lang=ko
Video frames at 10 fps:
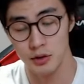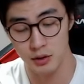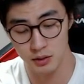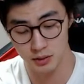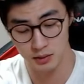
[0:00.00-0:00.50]

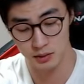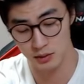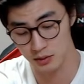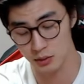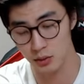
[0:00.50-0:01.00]

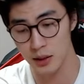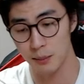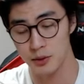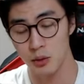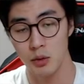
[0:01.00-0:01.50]
여성들도
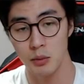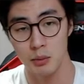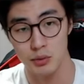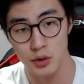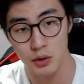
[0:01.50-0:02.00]
남성 호르몬이
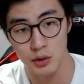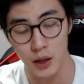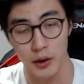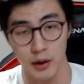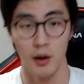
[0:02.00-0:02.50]
무조건
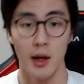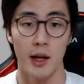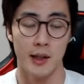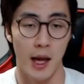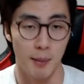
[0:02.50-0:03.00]
나와요.
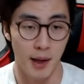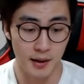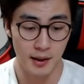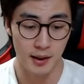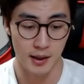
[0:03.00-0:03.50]

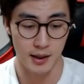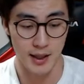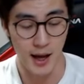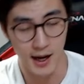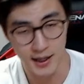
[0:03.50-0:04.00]
다만
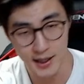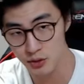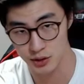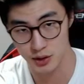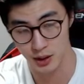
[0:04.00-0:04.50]
이 양이
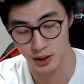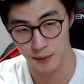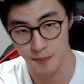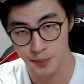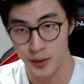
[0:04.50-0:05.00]
문제예요.
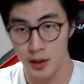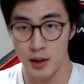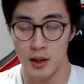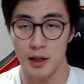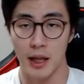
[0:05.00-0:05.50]

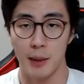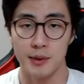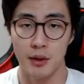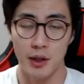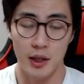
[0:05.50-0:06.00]
그러니까
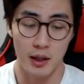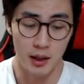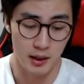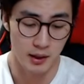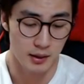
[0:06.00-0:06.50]
남성이
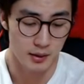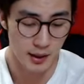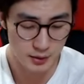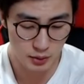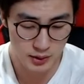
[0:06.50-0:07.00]

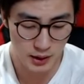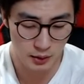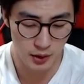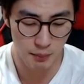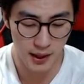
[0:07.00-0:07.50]

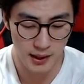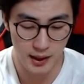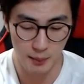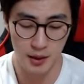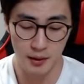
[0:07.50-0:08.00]
테스토스테론이
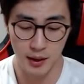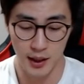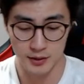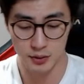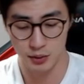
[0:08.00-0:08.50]
팔이라면
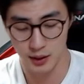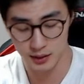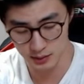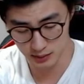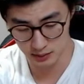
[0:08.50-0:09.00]

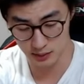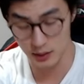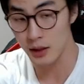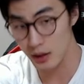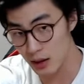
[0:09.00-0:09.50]
에스트로겐은
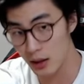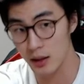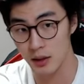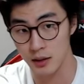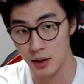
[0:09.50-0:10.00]

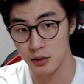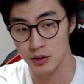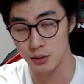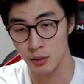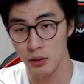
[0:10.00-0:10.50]
이가 될
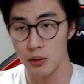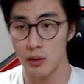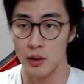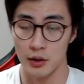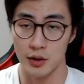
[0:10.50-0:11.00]
것이고,
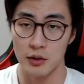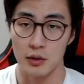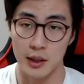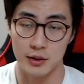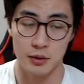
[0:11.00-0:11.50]

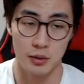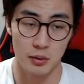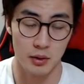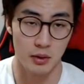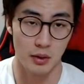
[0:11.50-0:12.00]
여성들은
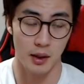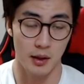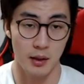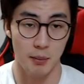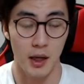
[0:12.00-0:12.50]

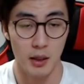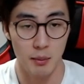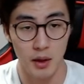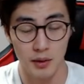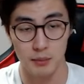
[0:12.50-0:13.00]
에스트로겐이
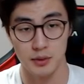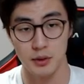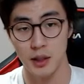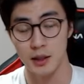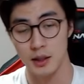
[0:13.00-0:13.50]
팔이면
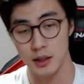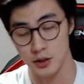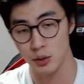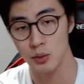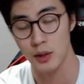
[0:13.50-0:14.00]
남성은 한 이
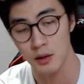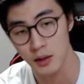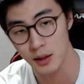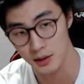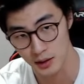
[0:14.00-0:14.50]
정도 될
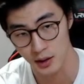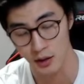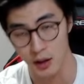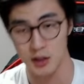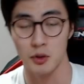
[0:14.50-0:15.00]
거란
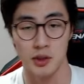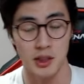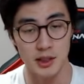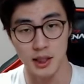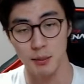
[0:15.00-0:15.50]
얘기예요. 아니면 뭐
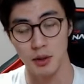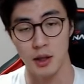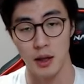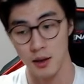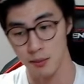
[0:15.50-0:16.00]
칠, 삼
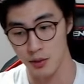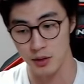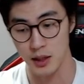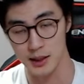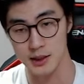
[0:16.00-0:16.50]
이렇게
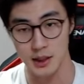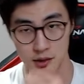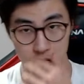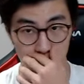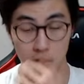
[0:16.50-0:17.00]
비율이
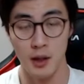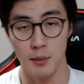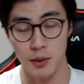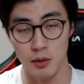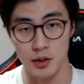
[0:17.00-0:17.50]
낮아지겠죠. 그래서
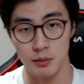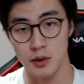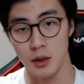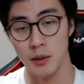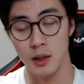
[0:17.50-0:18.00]
비율이
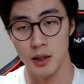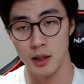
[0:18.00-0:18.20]
점점